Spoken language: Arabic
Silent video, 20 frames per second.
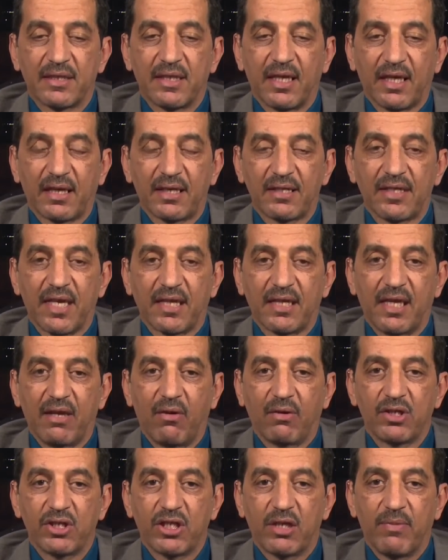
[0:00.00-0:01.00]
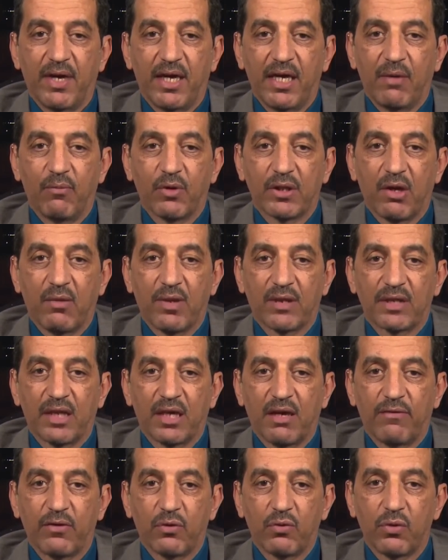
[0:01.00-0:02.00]
الاقتصاديه والاجتماعيه
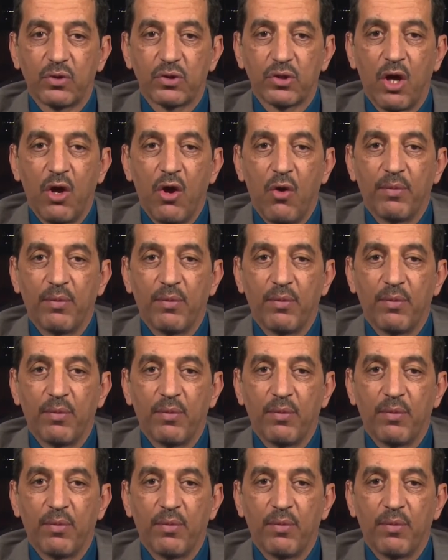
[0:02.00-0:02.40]
متوتره في تونس